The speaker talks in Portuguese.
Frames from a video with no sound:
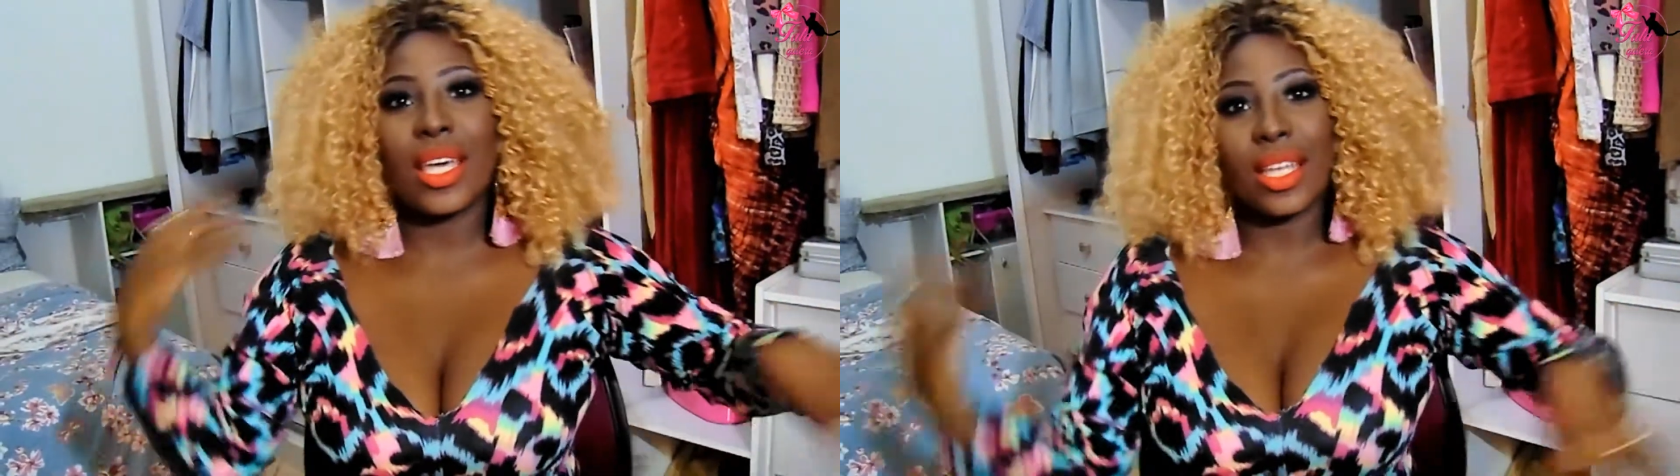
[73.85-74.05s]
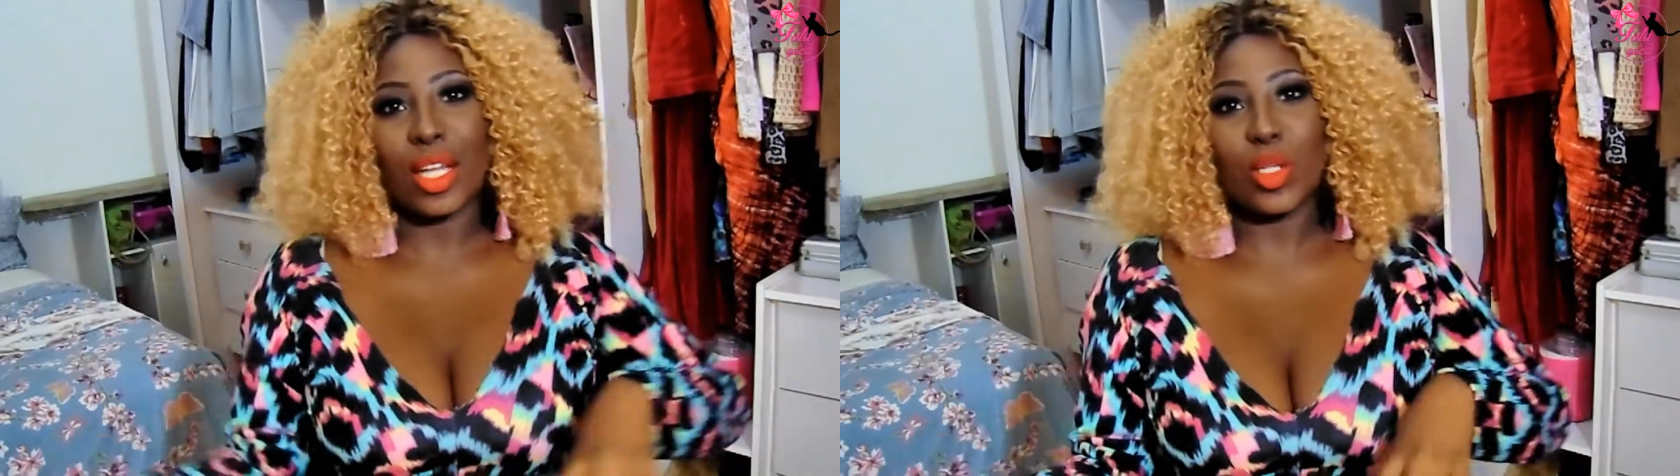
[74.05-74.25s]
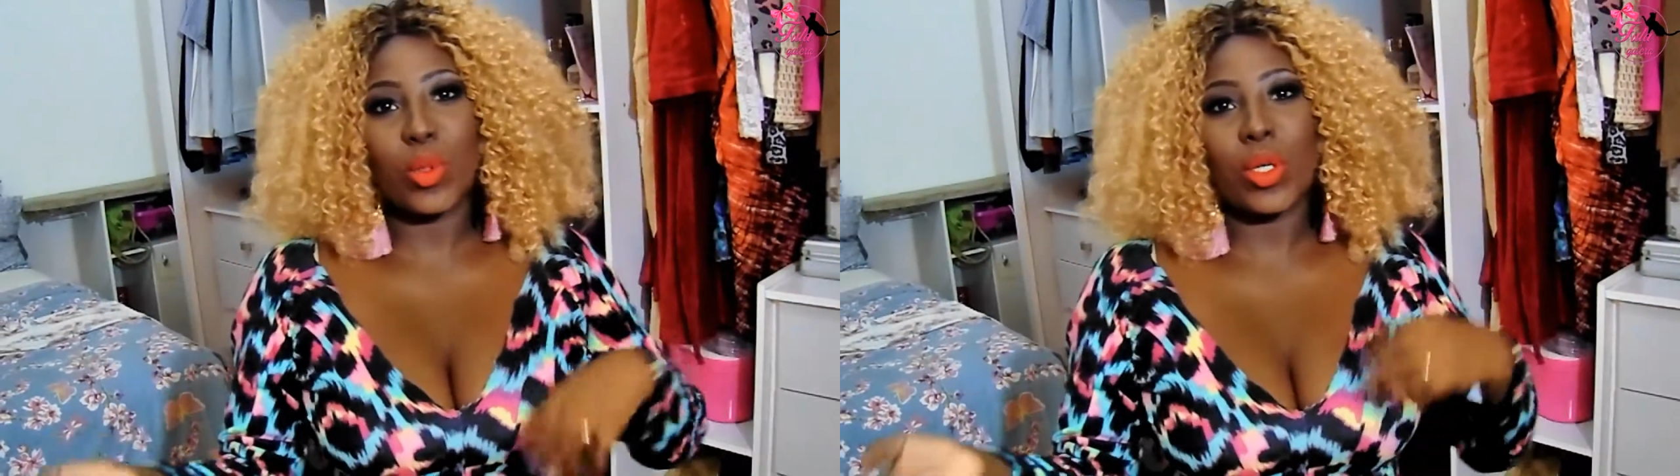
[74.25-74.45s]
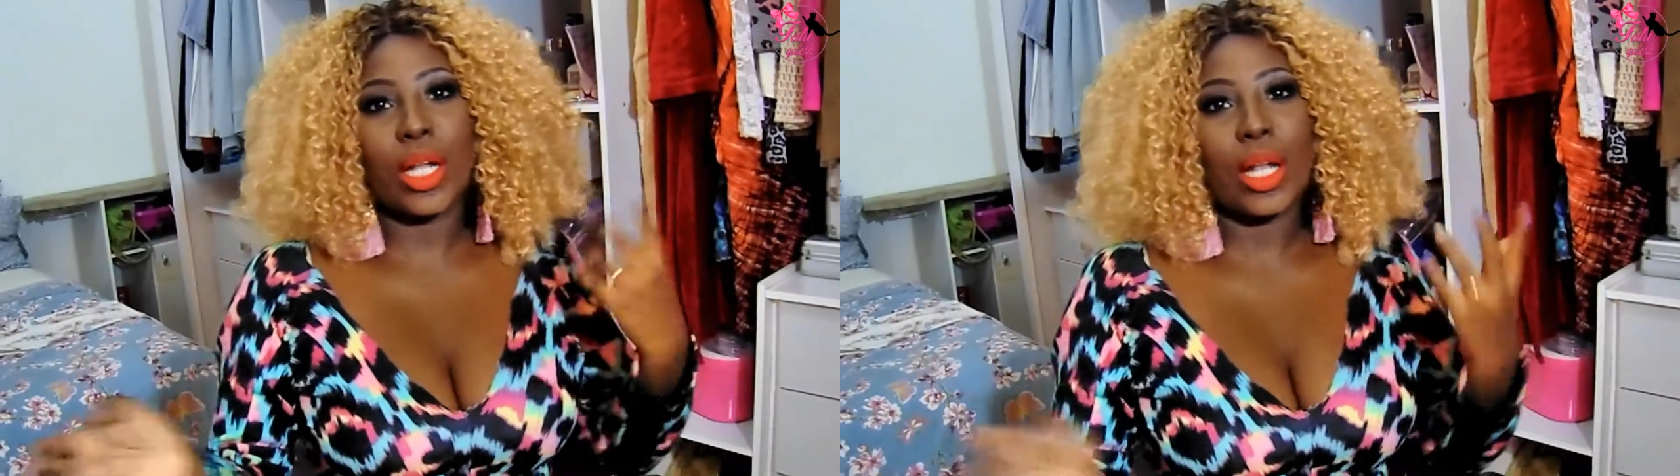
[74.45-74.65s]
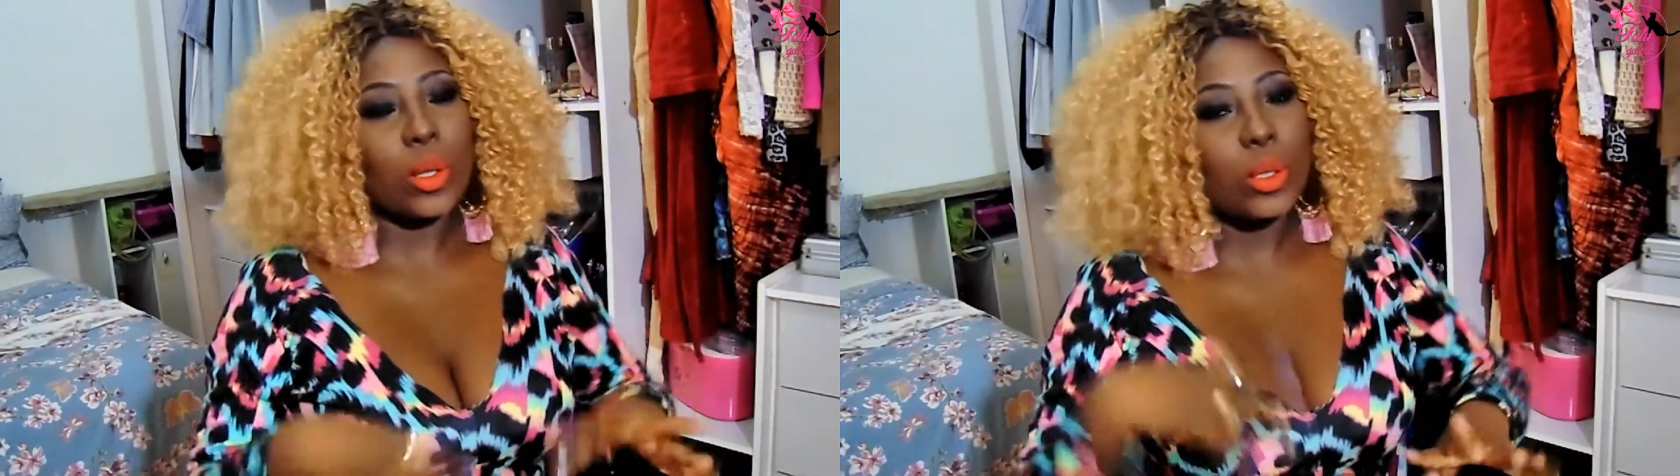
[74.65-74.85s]
quem tá no meu
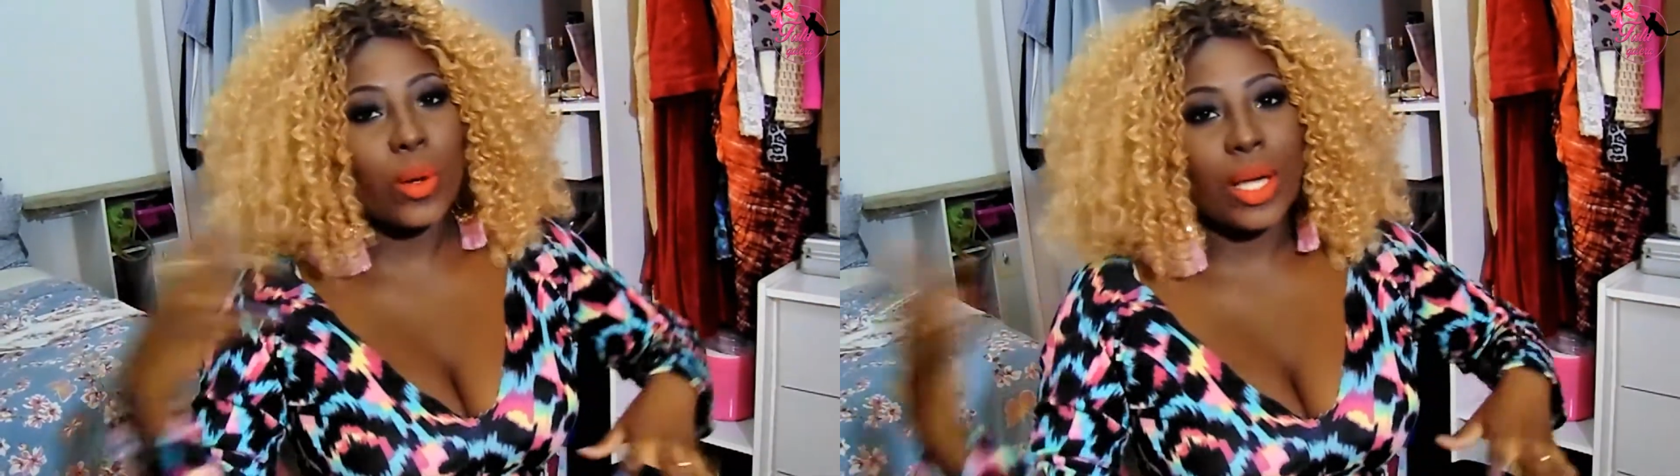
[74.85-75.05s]
canal não